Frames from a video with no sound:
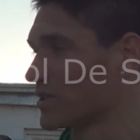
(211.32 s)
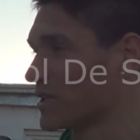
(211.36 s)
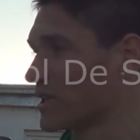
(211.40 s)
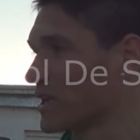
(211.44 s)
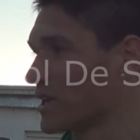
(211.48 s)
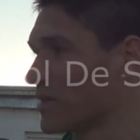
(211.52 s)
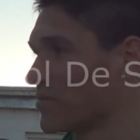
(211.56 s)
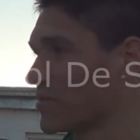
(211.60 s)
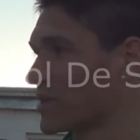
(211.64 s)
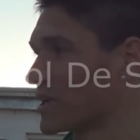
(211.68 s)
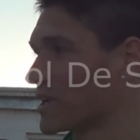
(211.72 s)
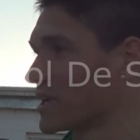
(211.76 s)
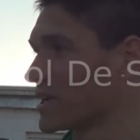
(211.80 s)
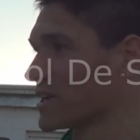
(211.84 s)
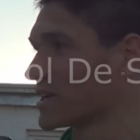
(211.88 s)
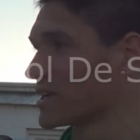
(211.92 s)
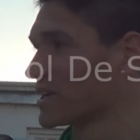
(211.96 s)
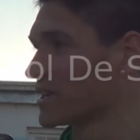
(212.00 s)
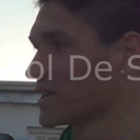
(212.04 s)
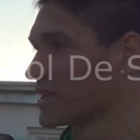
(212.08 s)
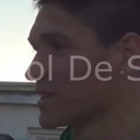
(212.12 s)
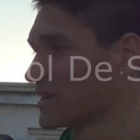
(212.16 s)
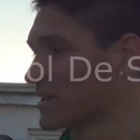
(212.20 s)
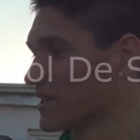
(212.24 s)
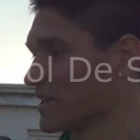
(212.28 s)
¿no? de la perla
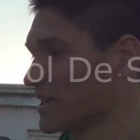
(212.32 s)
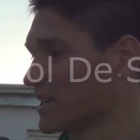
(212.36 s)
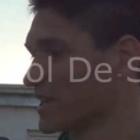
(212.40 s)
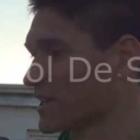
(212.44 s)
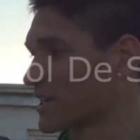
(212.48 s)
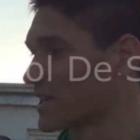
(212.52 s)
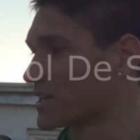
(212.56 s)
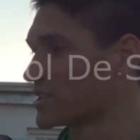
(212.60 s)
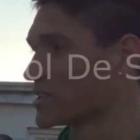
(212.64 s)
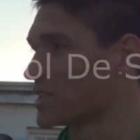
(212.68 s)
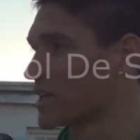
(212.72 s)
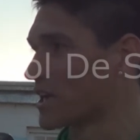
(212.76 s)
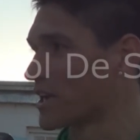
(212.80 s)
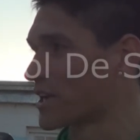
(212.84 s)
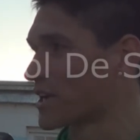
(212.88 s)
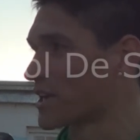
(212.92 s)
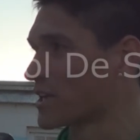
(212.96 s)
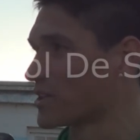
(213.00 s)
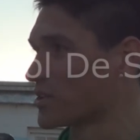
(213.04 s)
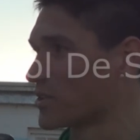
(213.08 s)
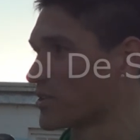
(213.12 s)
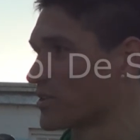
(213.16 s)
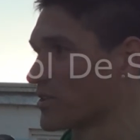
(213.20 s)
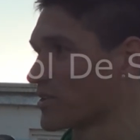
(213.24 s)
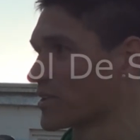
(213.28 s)
que, que hacía
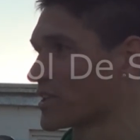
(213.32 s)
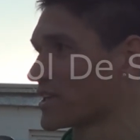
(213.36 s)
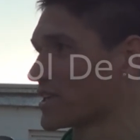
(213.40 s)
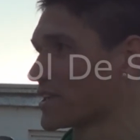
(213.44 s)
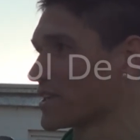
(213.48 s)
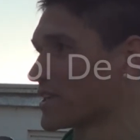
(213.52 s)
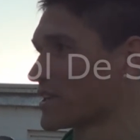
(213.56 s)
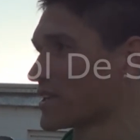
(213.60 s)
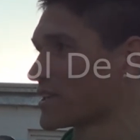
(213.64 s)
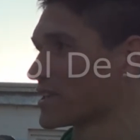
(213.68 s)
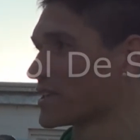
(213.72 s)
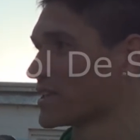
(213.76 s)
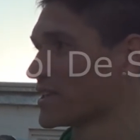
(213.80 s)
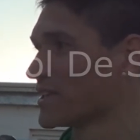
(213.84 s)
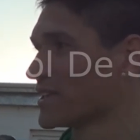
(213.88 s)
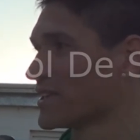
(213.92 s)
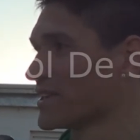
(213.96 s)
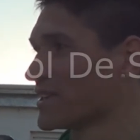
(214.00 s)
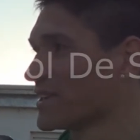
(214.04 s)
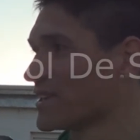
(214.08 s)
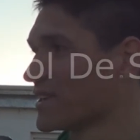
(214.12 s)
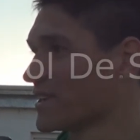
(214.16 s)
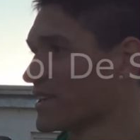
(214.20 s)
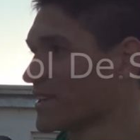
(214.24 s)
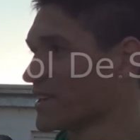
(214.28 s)
rato ¿no? que,
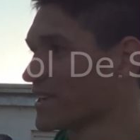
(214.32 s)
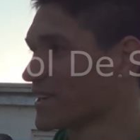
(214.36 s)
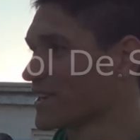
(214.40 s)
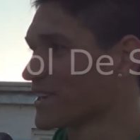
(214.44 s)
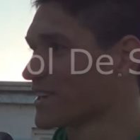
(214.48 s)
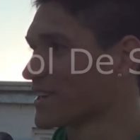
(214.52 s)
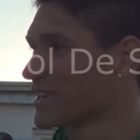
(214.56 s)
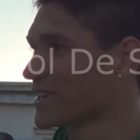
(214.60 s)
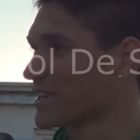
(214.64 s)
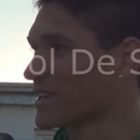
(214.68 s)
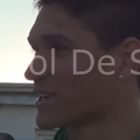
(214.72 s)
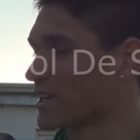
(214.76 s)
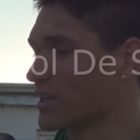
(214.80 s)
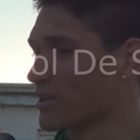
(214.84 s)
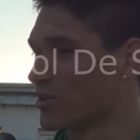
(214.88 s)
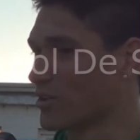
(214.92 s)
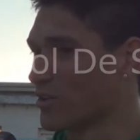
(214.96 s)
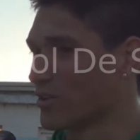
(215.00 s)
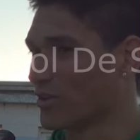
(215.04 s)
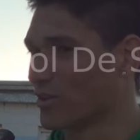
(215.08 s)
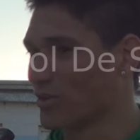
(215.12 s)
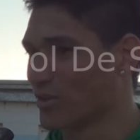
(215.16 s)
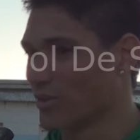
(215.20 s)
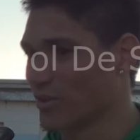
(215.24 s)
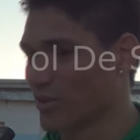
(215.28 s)
que
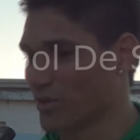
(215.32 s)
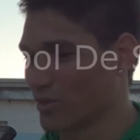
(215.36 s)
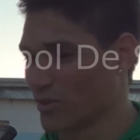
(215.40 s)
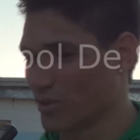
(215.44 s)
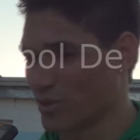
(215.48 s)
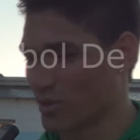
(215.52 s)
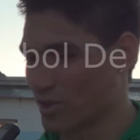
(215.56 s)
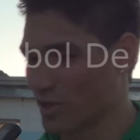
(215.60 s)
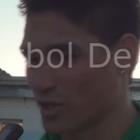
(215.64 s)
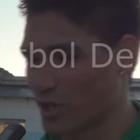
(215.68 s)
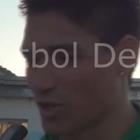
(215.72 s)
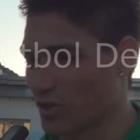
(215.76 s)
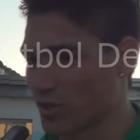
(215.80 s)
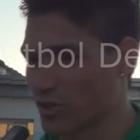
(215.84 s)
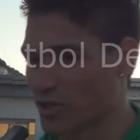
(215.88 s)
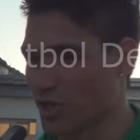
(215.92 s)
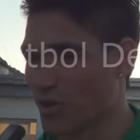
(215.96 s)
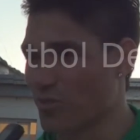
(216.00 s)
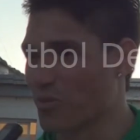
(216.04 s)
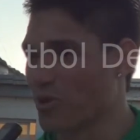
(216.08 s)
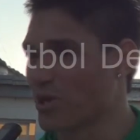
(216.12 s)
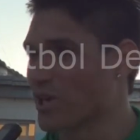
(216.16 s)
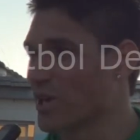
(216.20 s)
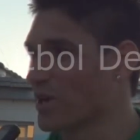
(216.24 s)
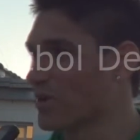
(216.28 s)
no, que no
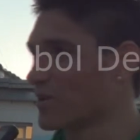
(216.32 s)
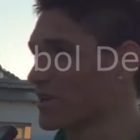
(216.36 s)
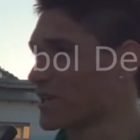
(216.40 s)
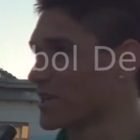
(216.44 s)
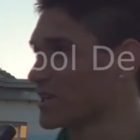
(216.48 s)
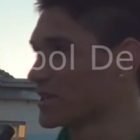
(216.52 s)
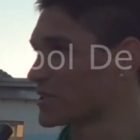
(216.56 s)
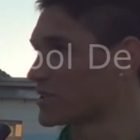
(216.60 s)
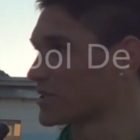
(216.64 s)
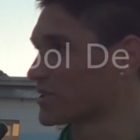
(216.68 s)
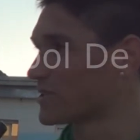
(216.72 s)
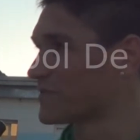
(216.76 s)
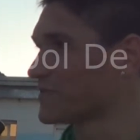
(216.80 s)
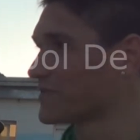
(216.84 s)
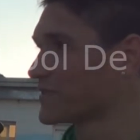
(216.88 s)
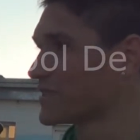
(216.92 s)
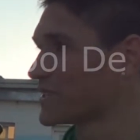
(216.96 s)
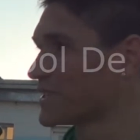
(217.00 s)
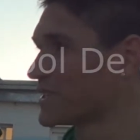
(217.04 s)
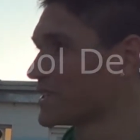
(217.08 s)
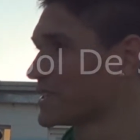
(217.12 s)
se podía ver eso.